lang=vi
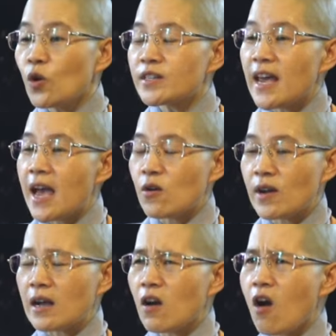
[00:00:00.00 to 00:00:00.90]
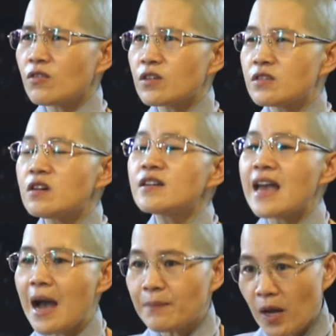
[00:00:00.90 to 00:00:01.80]
tuổi trẻ của các con
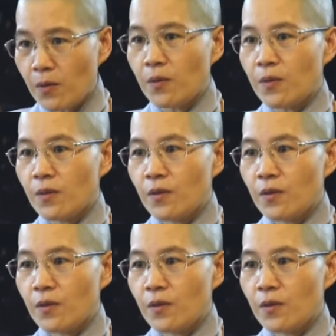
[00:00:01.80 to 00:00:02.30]
chưa dám